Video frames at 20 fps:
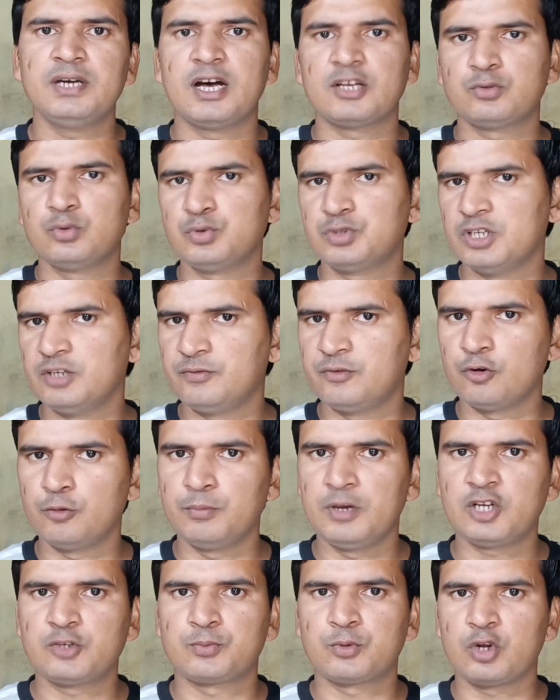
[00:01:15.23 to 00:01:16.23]
हैं आसो जेन
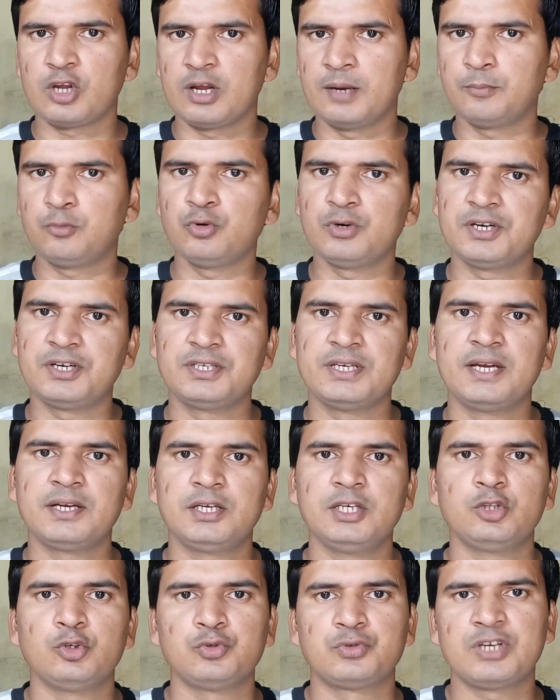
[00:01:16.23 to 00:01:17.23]
फोन मैक्स प्रो एम के डिज़ाइन की तो